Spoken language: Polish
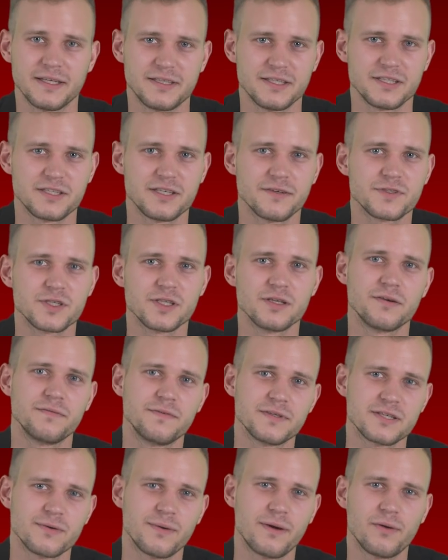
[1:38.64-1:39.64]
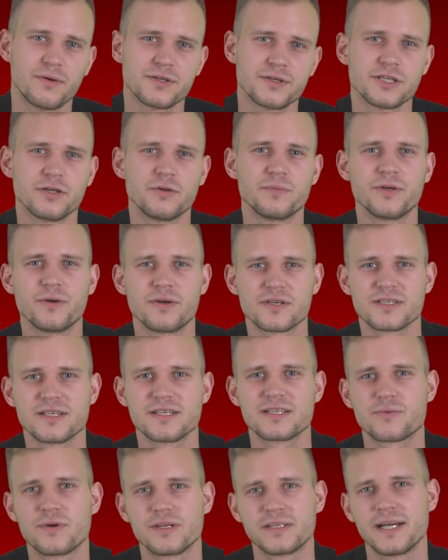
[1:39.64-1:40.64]
Kiedyś dziewczynom wysyłało się
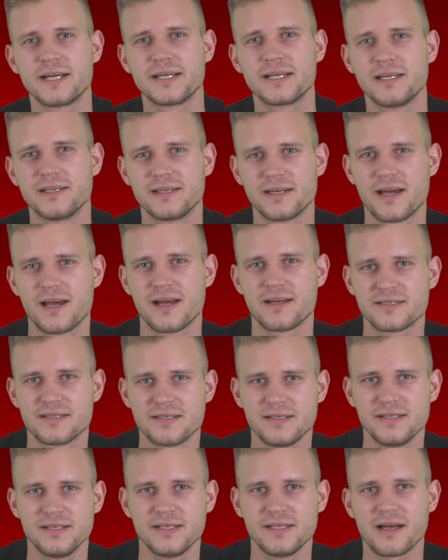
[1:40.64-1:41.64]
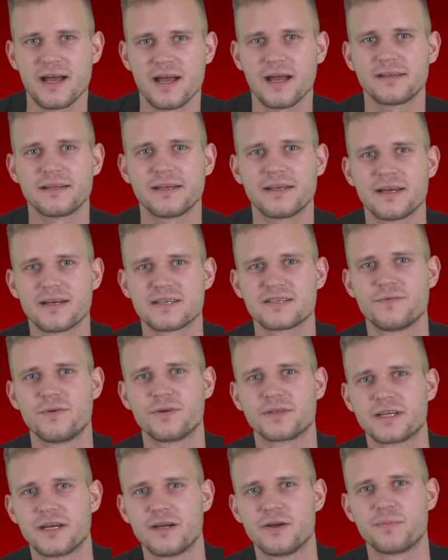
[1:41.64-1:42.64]
miłosne składanki na CD, a teraz
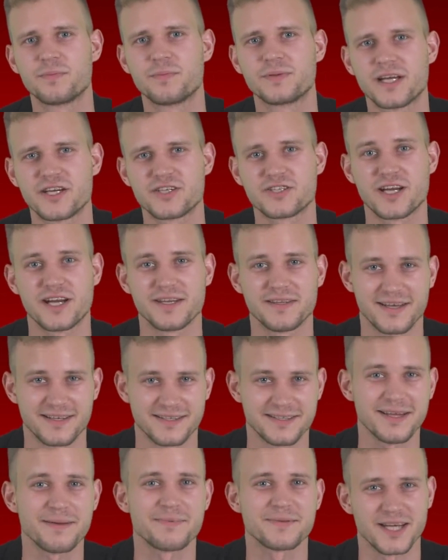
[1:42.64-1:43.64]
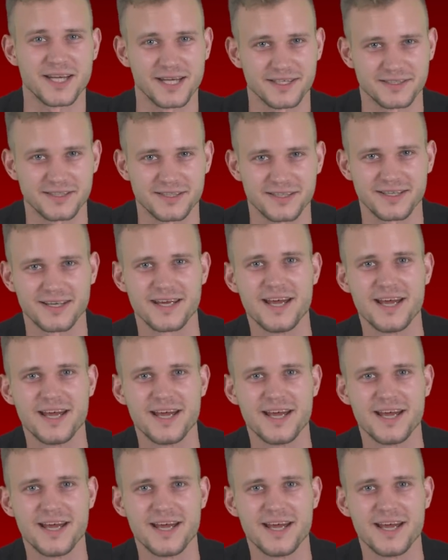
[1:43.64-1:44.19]
fotkę ptaszka na Snapchacie.